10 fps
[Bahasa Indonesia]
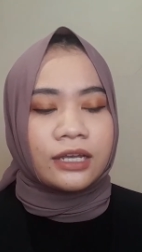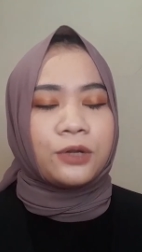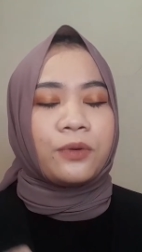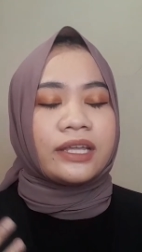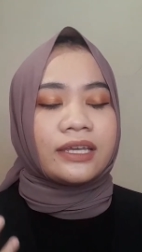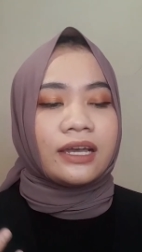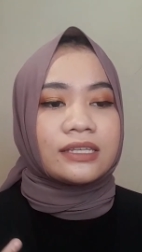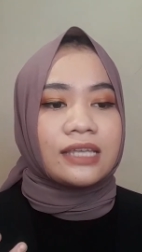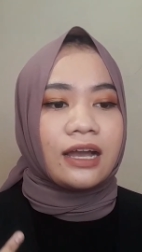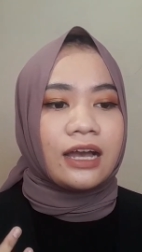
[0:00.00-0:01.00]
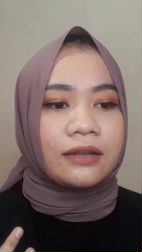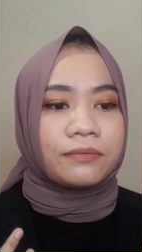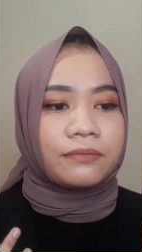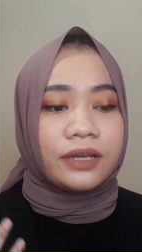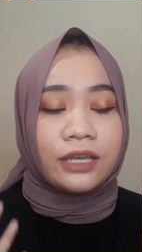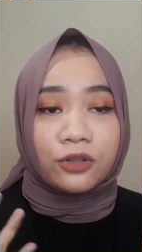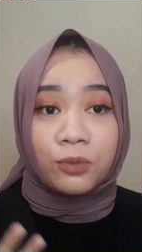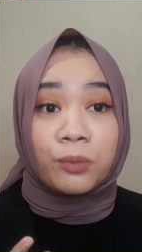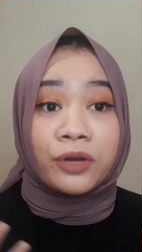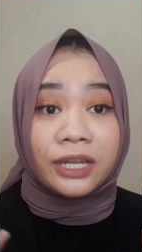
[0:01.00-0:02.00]
keduanya sangat begitu
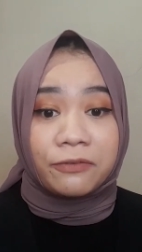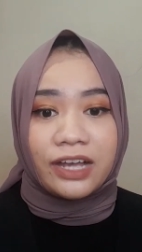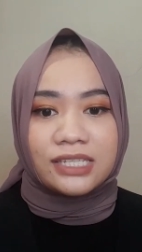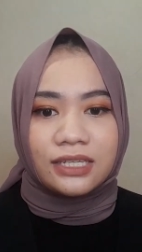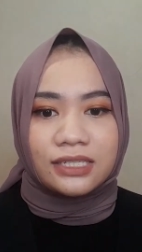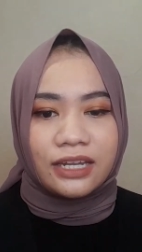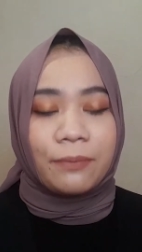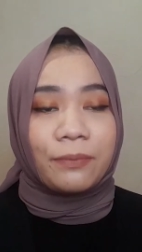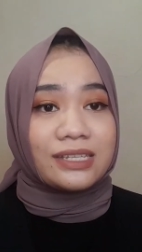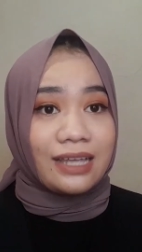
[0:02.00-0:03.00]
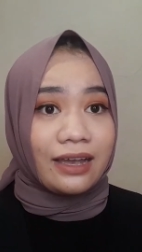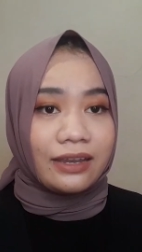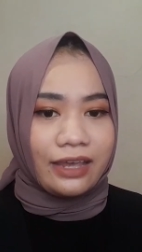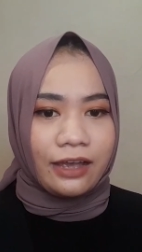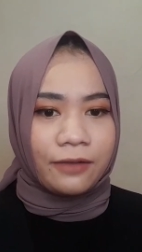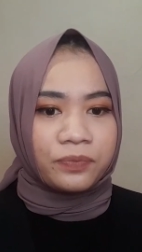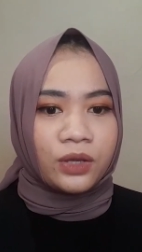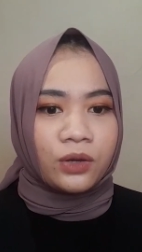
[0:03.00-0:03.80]
memotivasi setiap pasangan ya